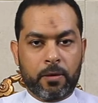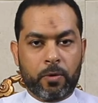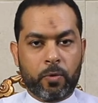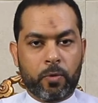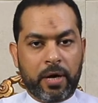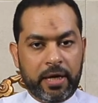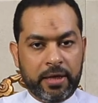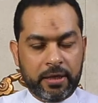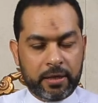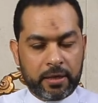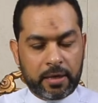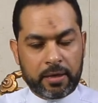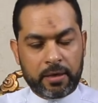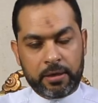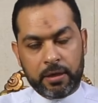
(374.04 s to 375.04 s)
وحي
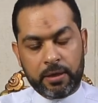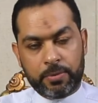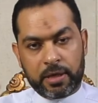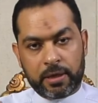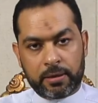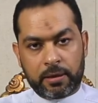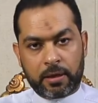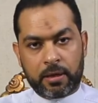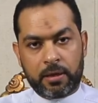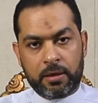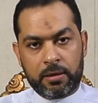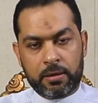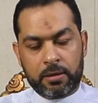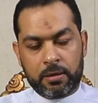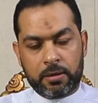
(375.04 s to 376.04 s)
إلهي من الله
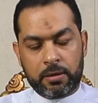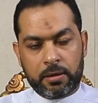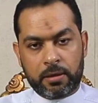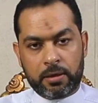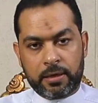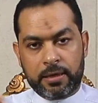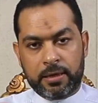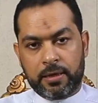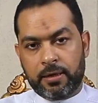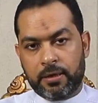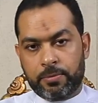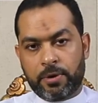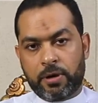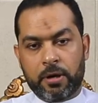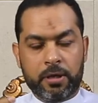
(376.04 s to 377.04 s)
إلى
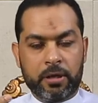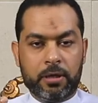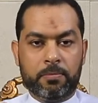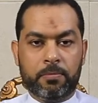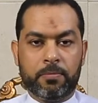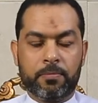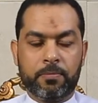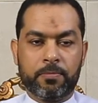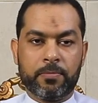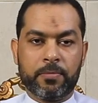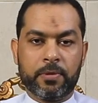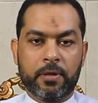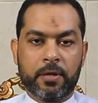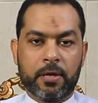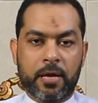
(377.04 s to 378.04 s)
إبراهيم
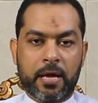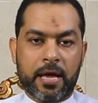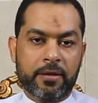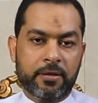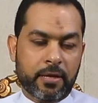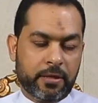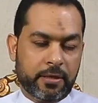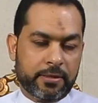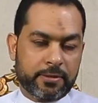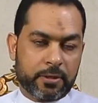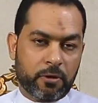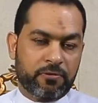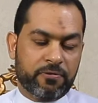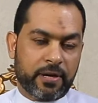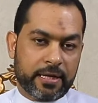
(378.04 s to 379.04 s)
أنني
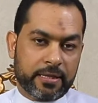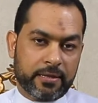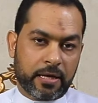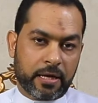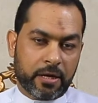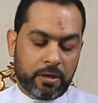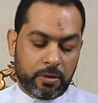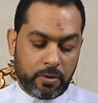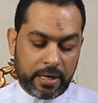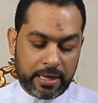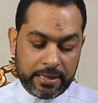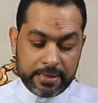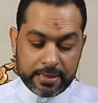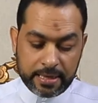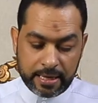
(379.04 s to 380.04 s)
سوف أتخذ
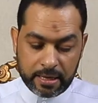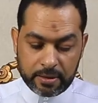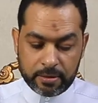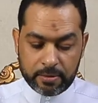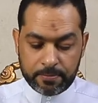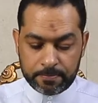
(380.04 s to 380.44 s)
خليلا